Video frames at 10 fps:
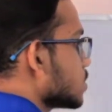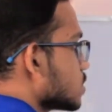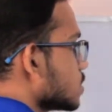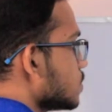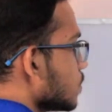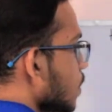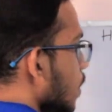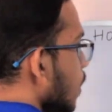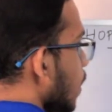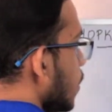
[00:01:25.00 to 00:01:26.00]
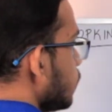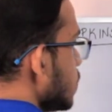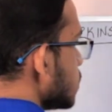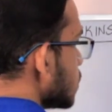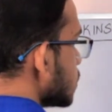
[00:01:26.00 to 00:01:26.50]
ஃபஸ்ட்டு
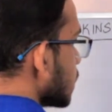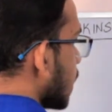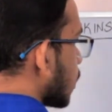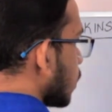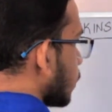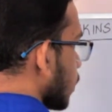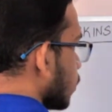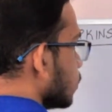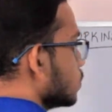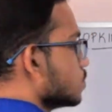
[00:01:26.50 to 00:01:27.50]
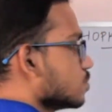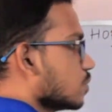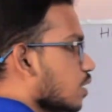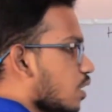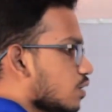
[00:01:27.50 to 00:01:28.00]
எஃபிஷியன்சி கால்குலேட் பண்ணணும்
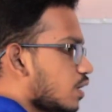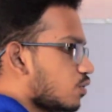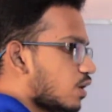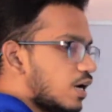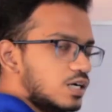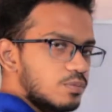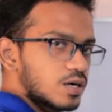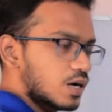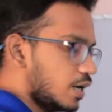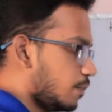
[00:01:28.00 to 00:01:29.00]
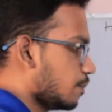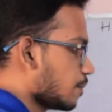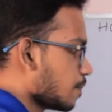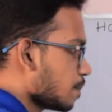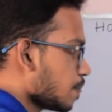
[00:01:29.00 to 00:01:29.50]
அதுதான் என்னுடைய அல்டிமேட்டான எய்ம்
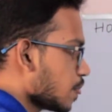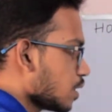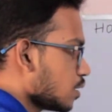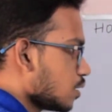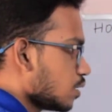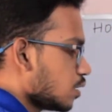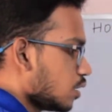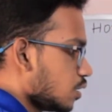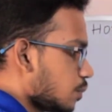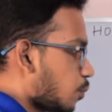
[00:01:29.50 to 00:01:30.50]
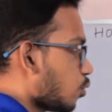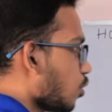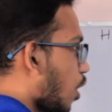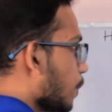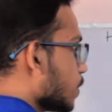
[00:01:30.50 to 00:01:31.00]

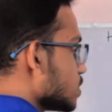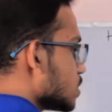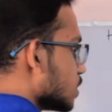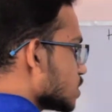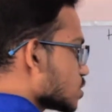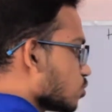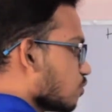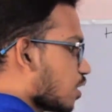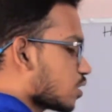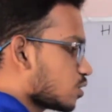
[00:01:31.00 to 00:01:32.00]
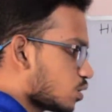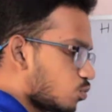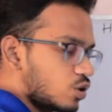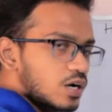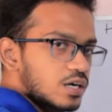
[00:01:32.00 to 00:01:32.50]
இப்போது ஹாப்கின்சன் டெஸ்ட்னு ஒன்று வரத்துக்கு
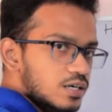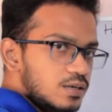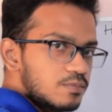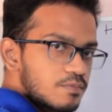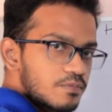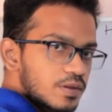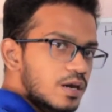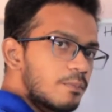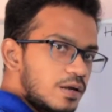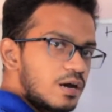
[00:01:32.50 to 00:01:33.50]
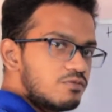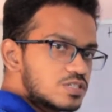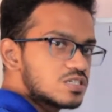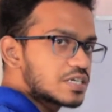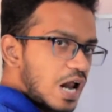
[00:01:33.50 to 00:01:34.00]
முன்னாடி எப்படி
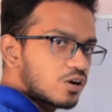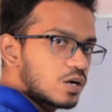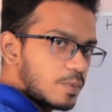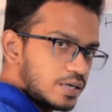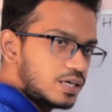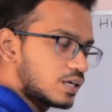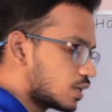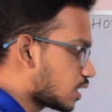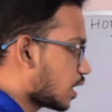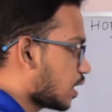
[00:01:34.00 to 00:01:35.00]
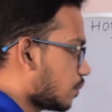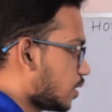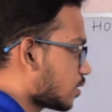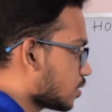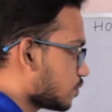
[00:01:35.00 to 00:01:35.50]
எஃபிஷியன்சி கால்குலேட் பண்ணிட்டு இருந்தாங்க
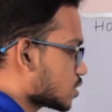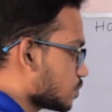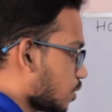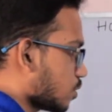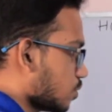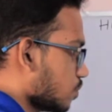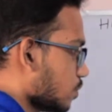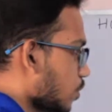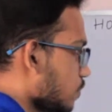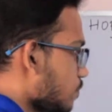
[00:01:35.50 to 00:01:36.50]
அப்படின்றத ஃபஸ்ட்டு பார்க்கணும் இப்போ